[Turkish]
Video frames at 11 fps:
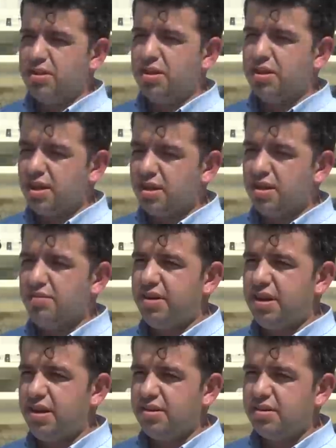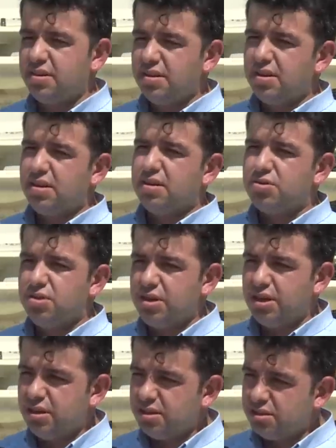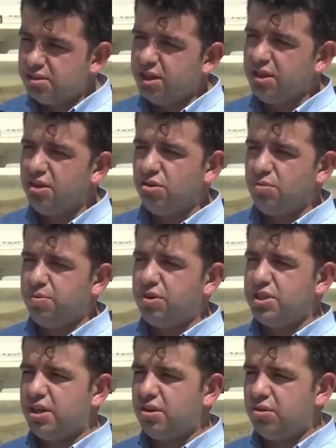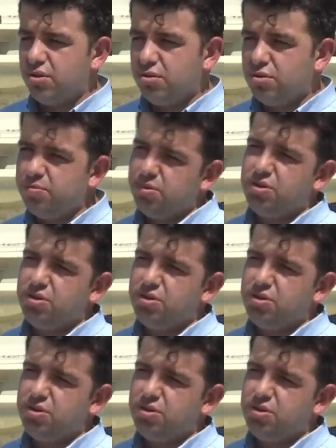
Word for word: işte tanklar falan. Sonra Çengelköy Polis Karakolu'da tüm